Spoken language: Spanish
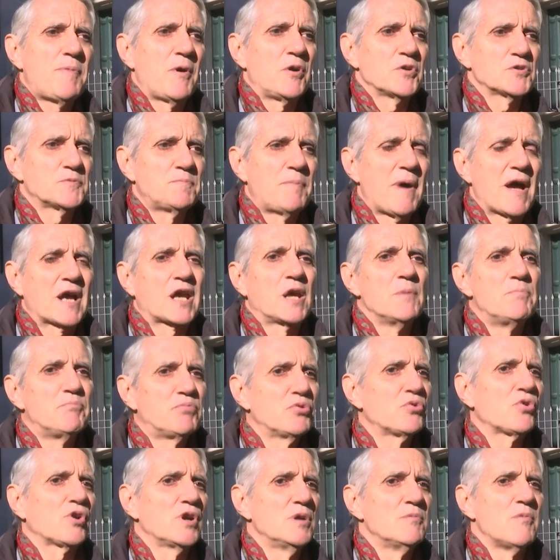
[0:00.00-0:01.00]
en eso por el
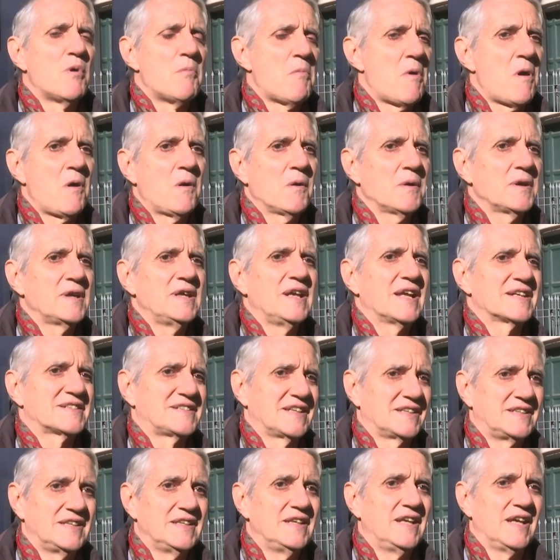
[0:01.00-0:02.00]
momento.
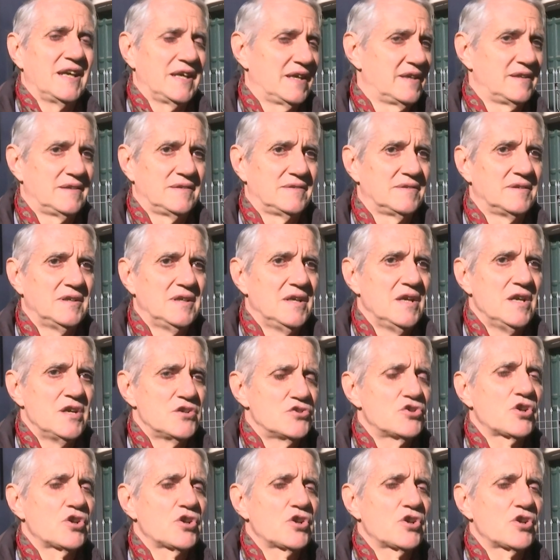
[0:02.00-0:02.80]
Creo que va a continuar.